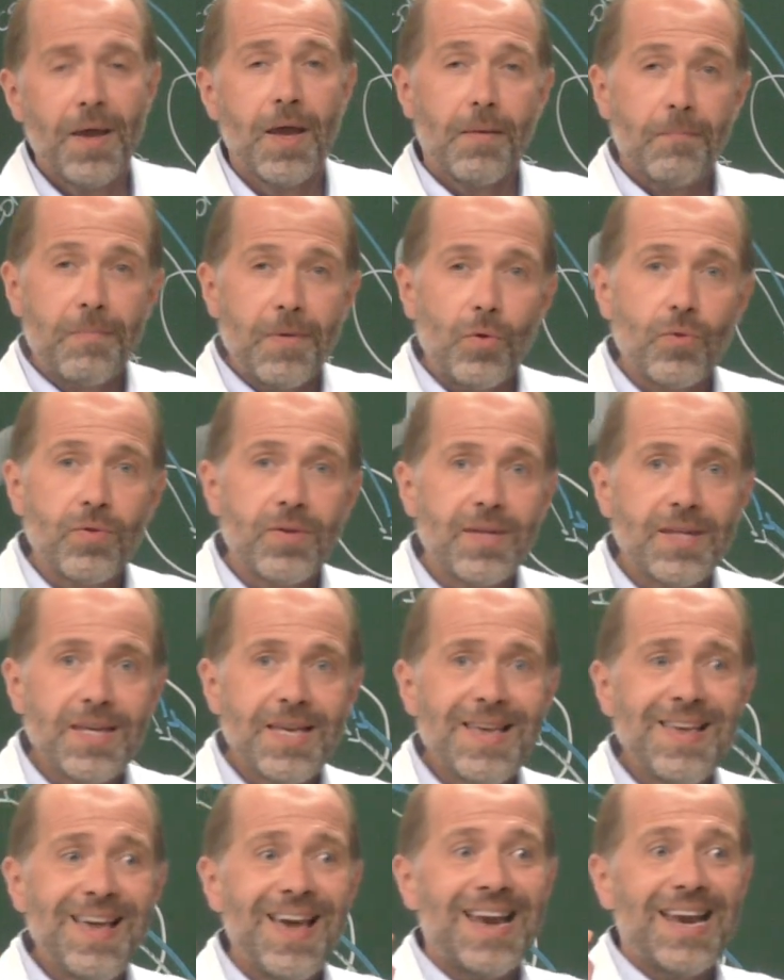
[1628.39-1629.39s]
mais
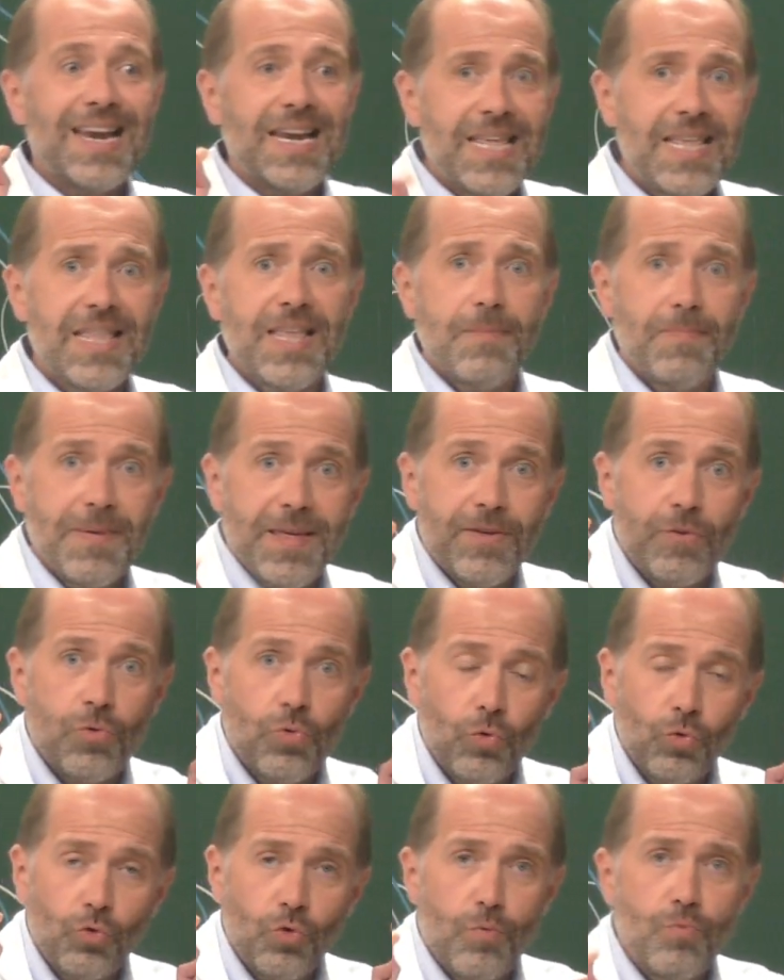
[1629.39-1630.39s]
aussi
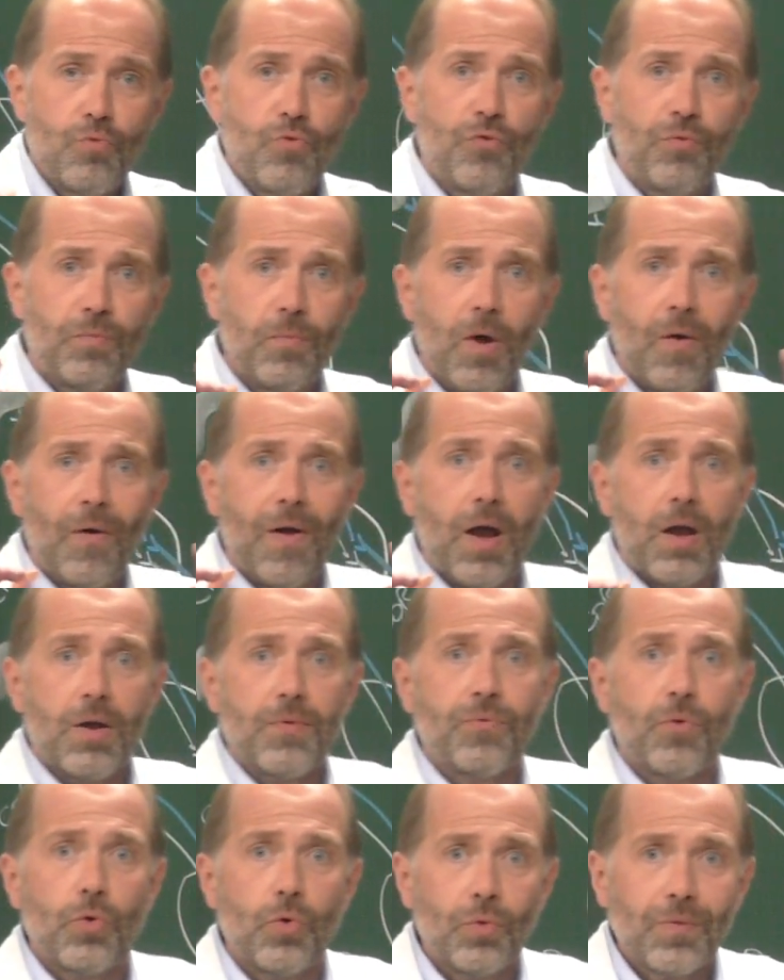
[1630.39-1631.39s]
l'inhibition de mouvements
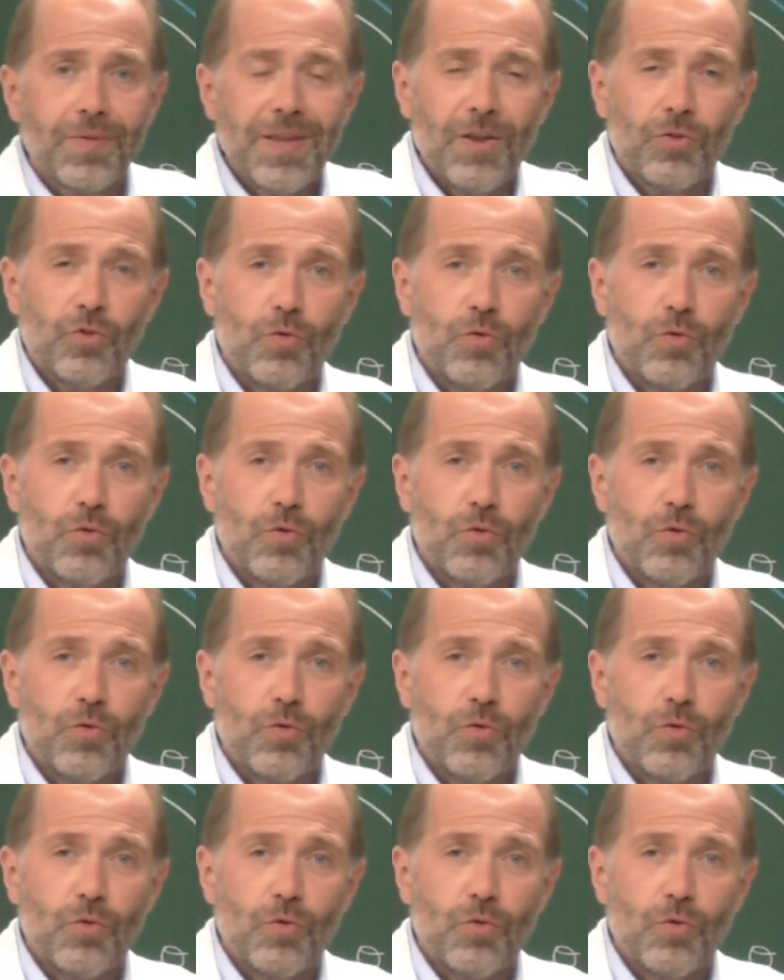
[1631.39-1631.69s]
involontaires,